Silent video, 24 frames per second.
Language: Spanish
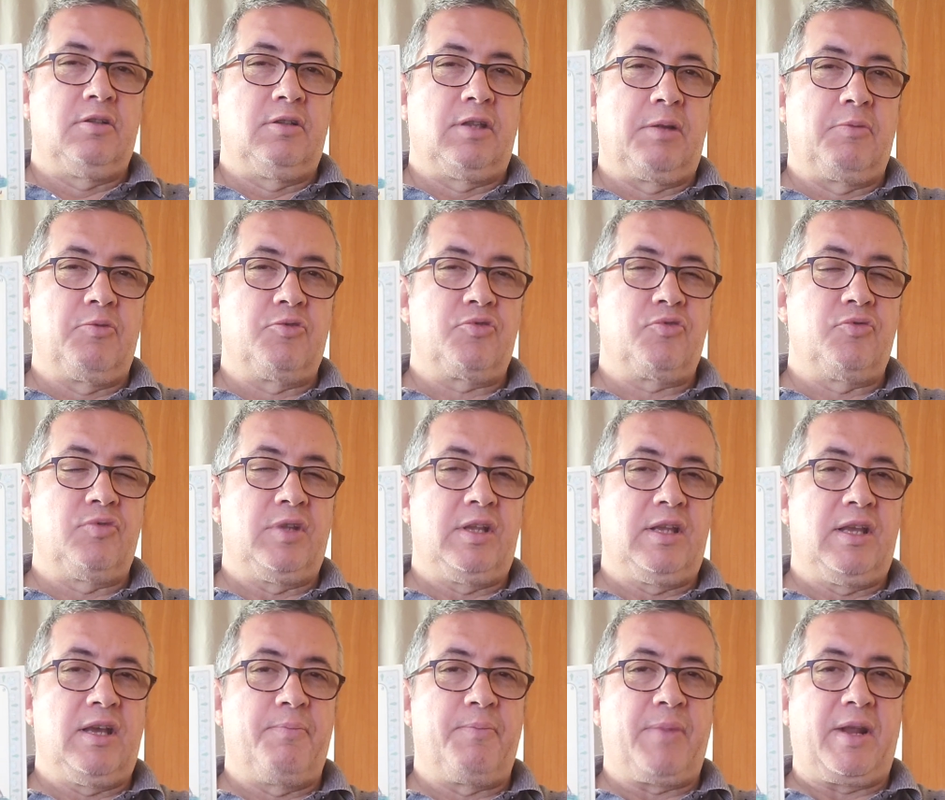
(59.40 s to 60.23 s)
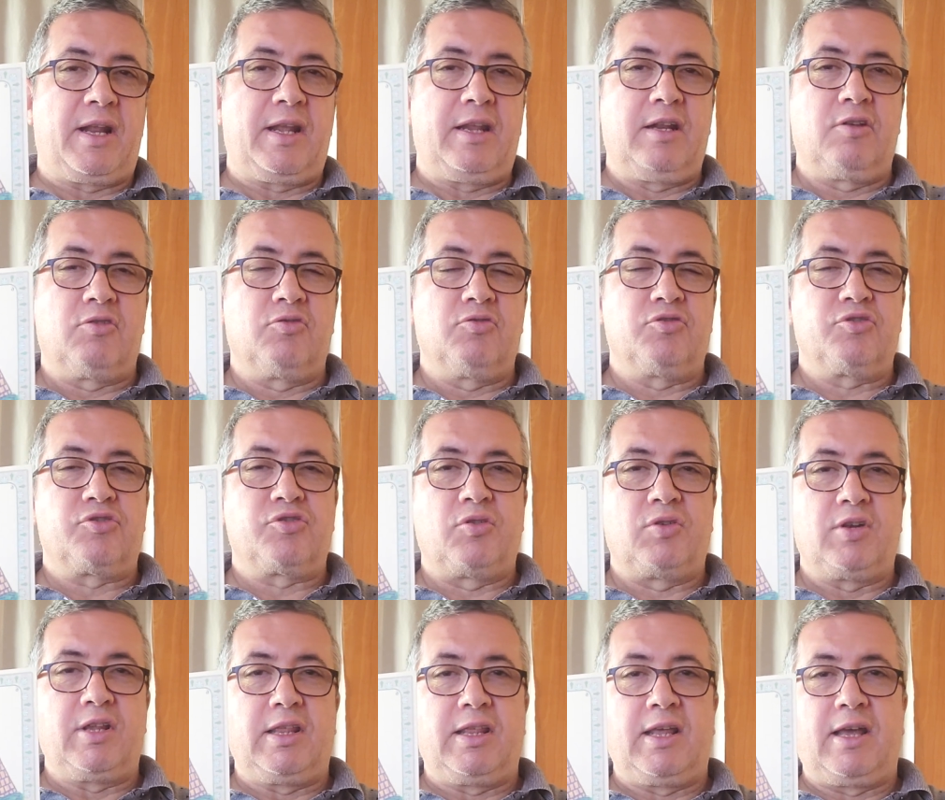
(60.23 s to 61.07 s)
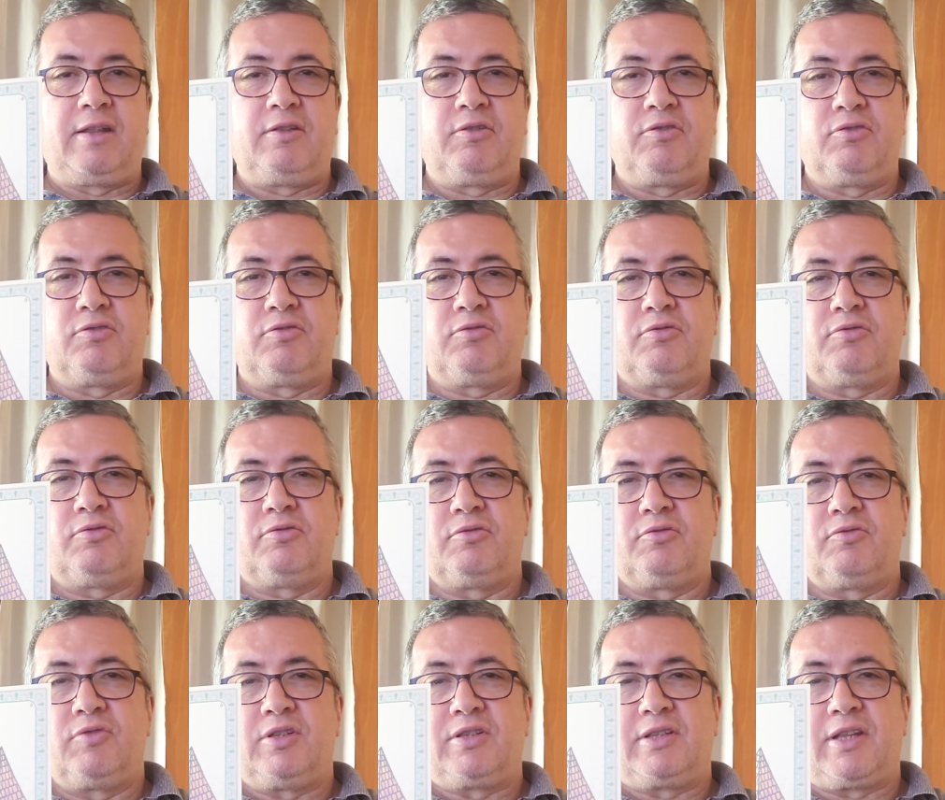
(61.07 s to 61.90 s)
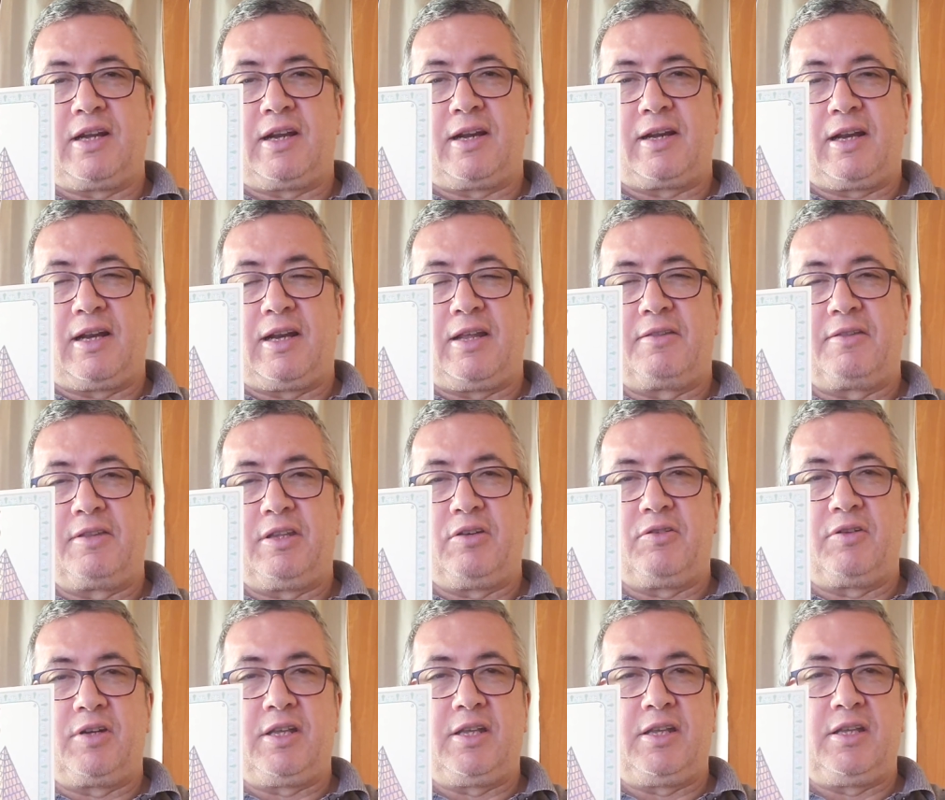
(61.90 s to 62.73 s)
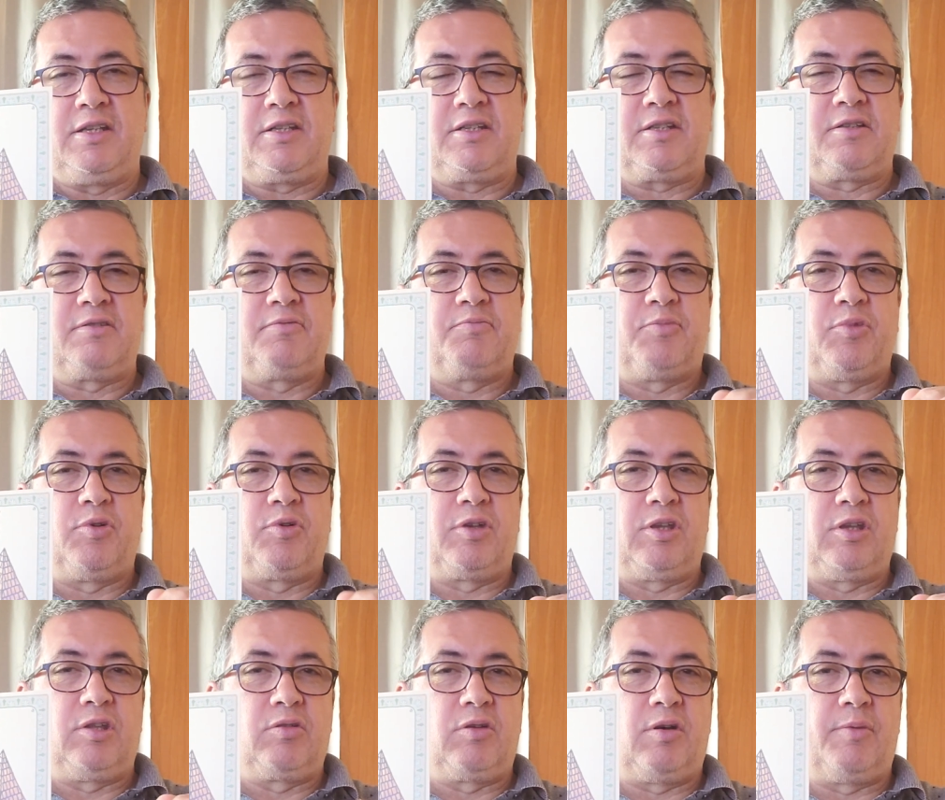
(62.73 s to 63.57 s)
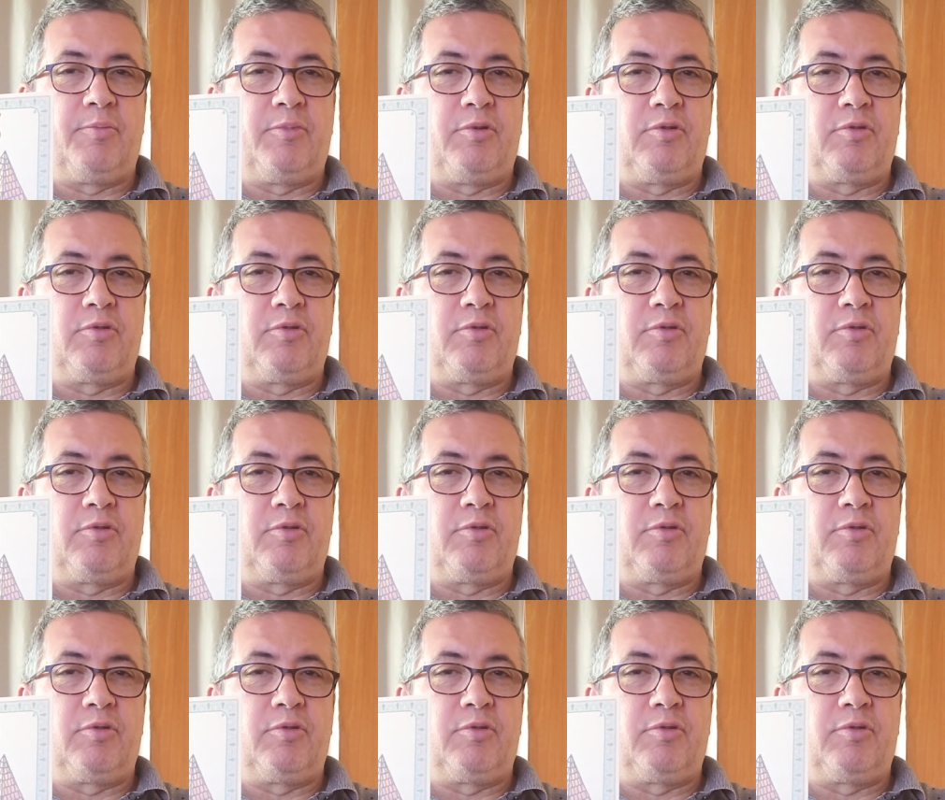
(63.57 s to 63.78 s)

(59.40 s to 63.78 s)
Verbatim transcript: Tenemos un día para ir consolidando nuestras relaciones poquito a